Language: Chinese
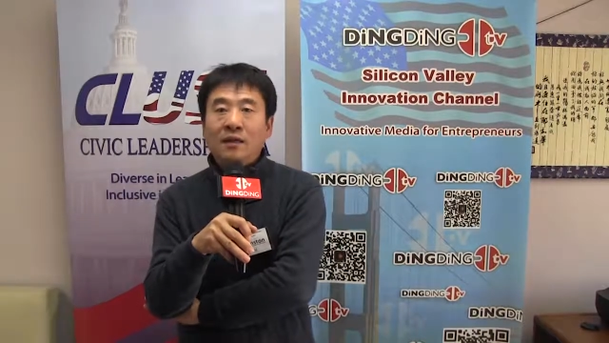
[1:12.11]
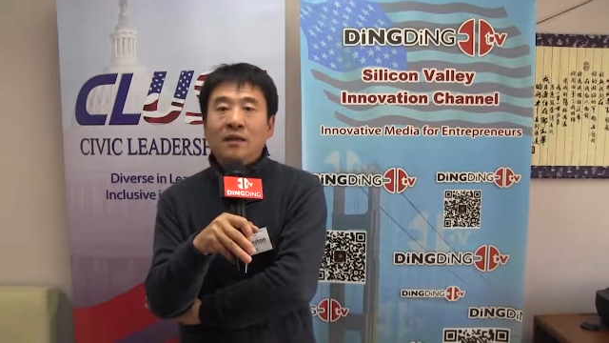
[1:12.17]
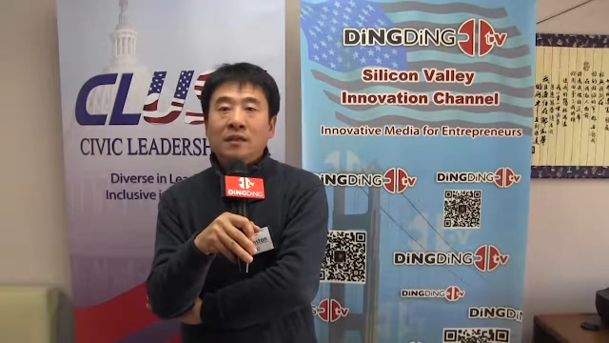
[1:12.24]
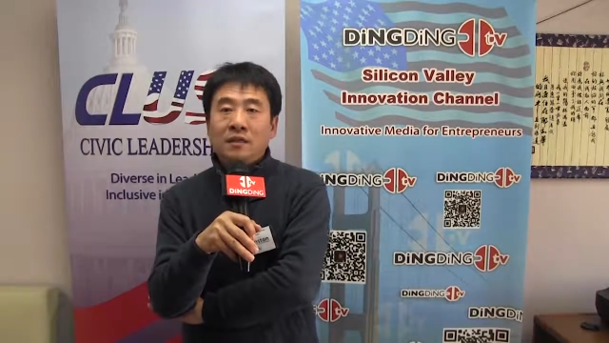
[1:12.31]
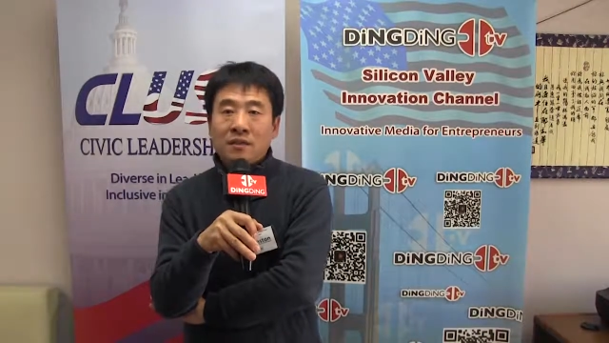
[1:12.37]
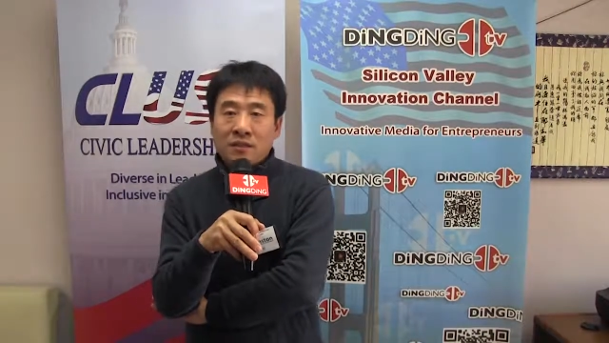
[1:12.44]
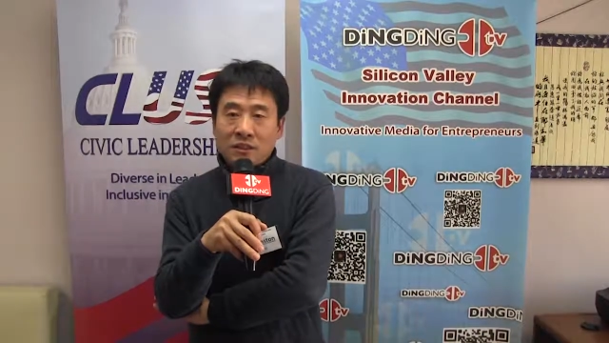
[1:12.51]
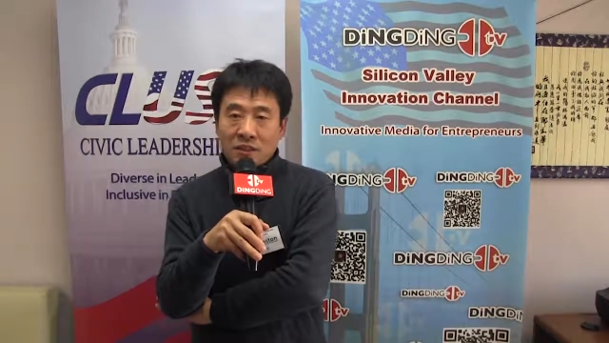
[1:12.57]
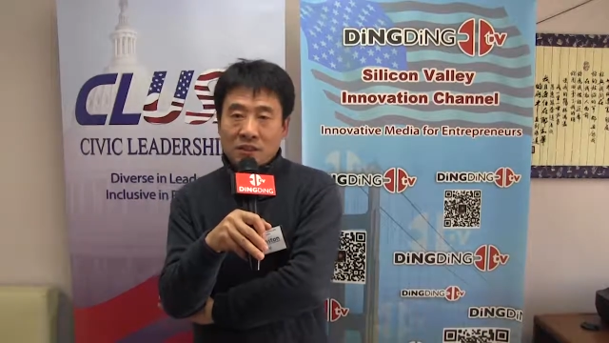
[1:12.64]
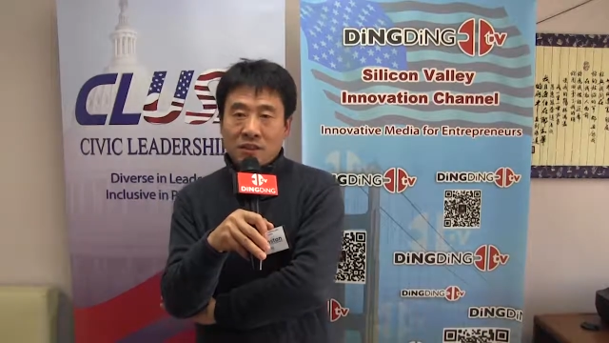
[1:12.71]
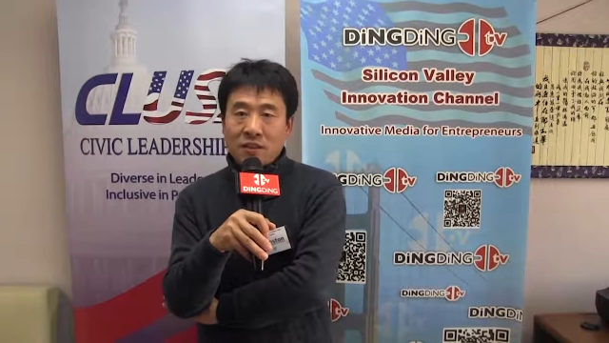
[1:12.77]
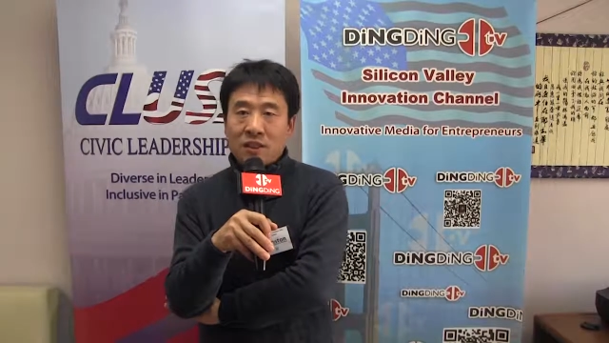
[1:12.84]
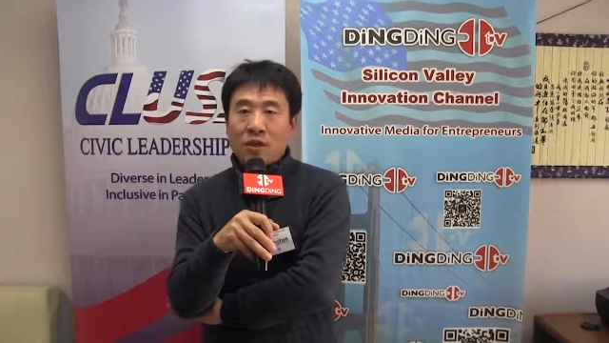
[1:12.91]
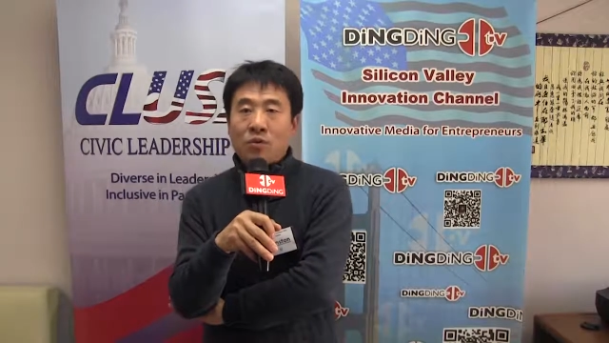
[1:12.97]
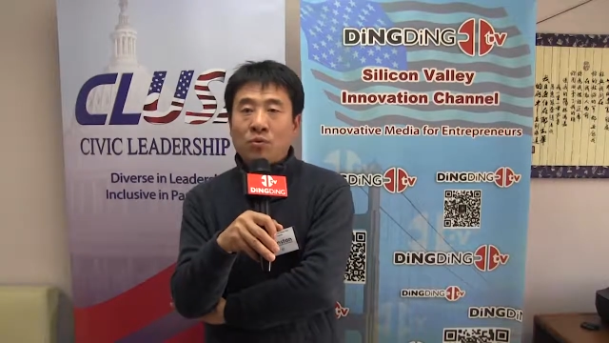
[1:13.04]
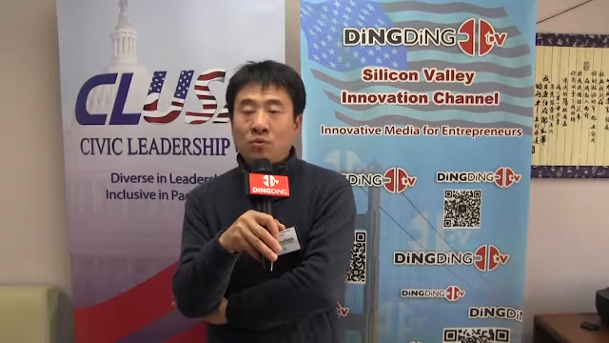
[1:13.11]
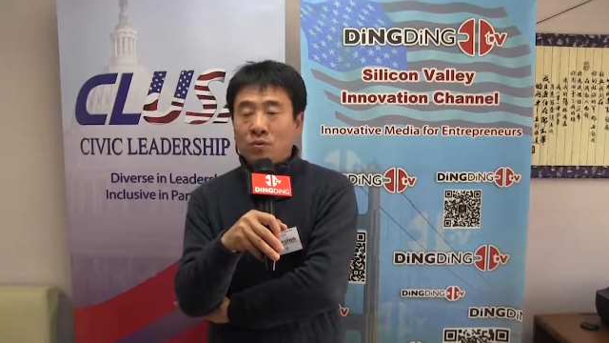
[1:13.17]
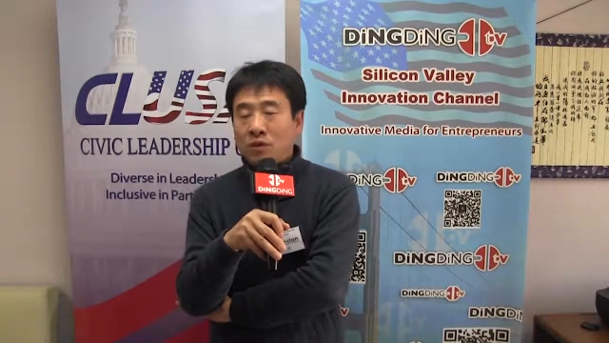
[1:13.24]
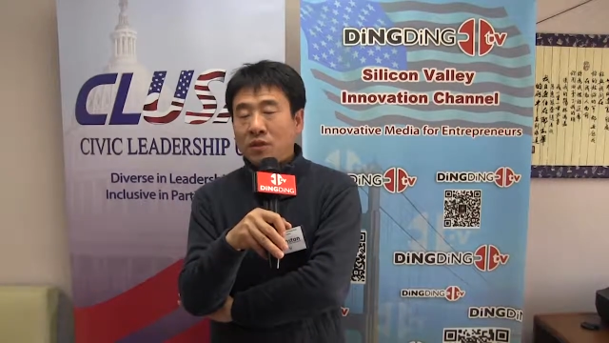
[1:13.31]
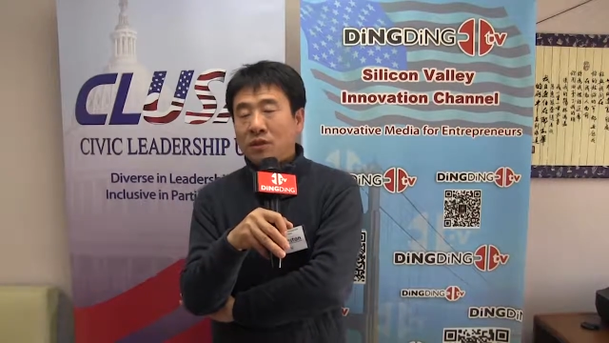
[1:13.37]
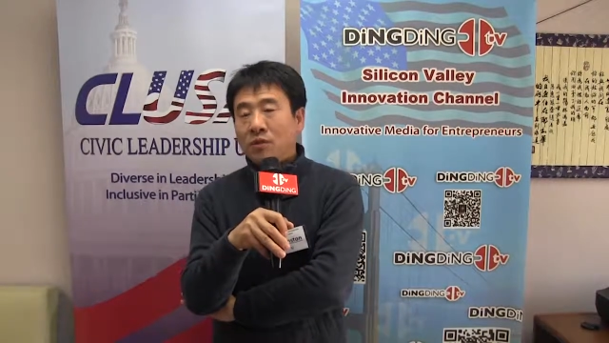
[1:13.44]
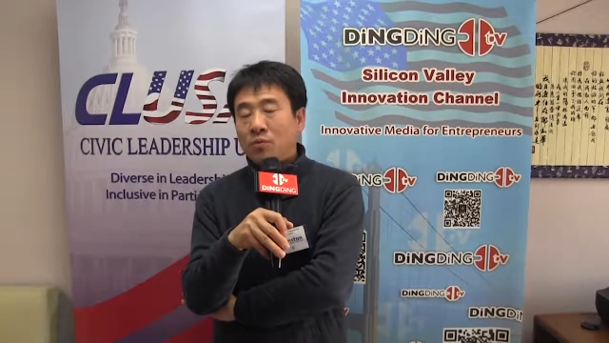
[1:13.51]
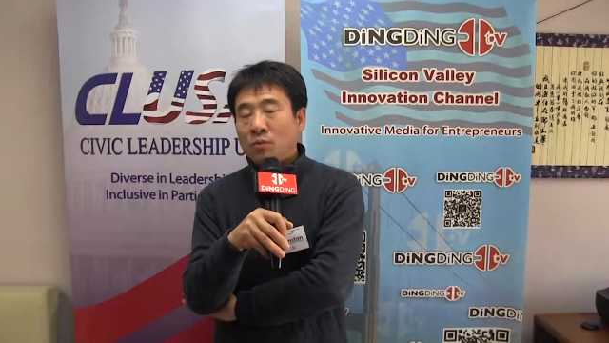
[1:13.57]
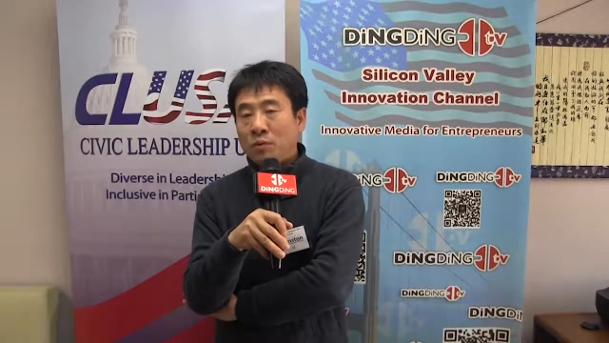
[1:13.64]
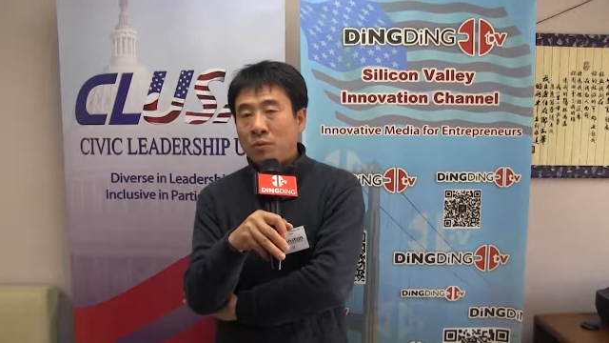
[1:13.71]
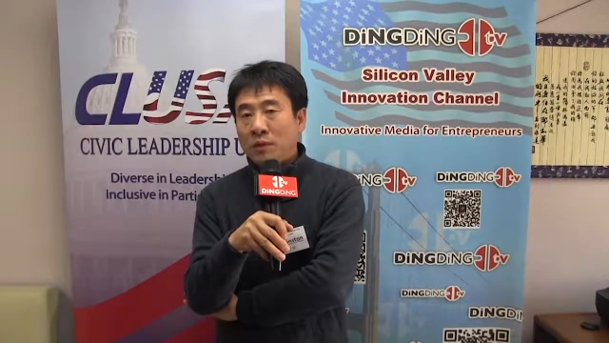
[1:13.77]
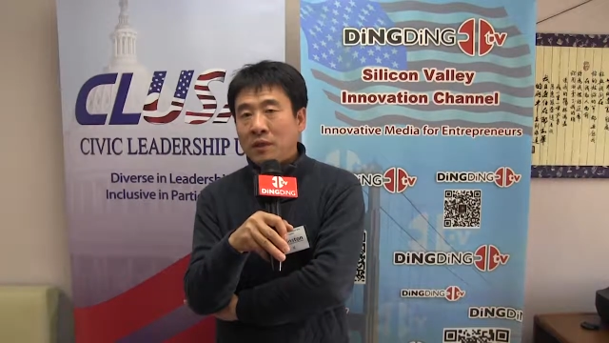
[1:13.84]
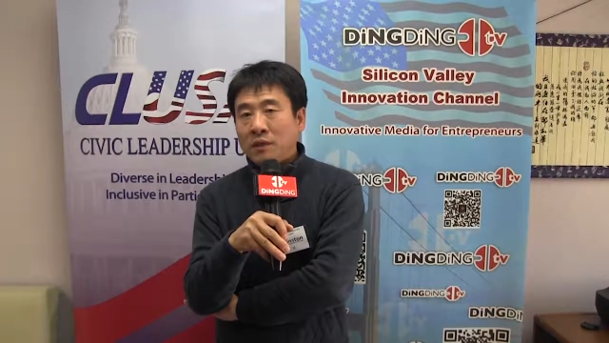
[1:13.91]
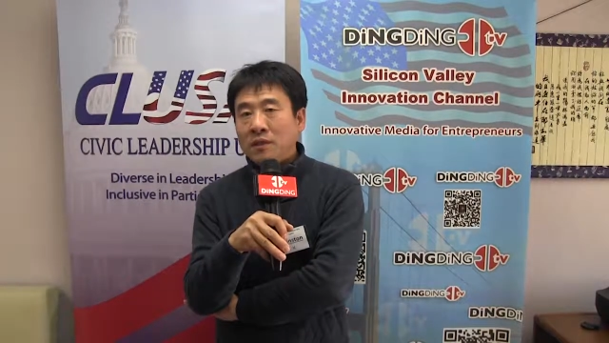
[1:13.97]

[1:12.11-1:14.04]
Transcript: 其实也鼓励了我们